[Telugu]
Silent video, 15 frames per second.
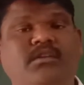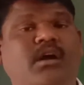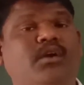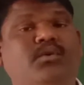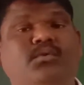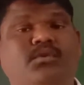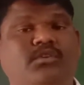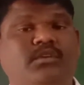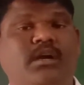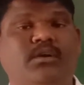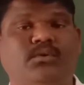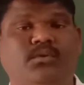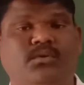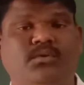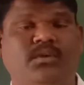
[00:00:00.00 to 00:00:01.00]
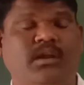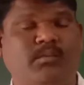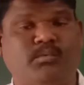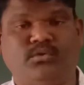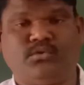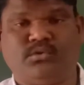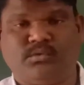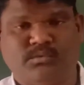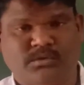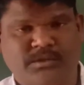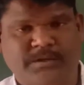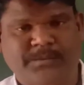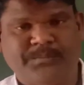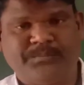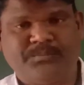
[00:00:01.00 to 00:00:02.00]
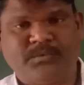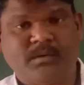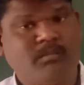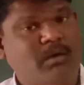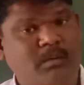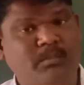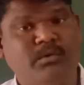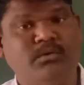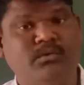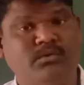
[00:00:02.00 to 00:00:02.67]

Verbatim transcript: దాటుకుంటూ దాటుకుంటూ అలా పోతూ ఉంది పాములు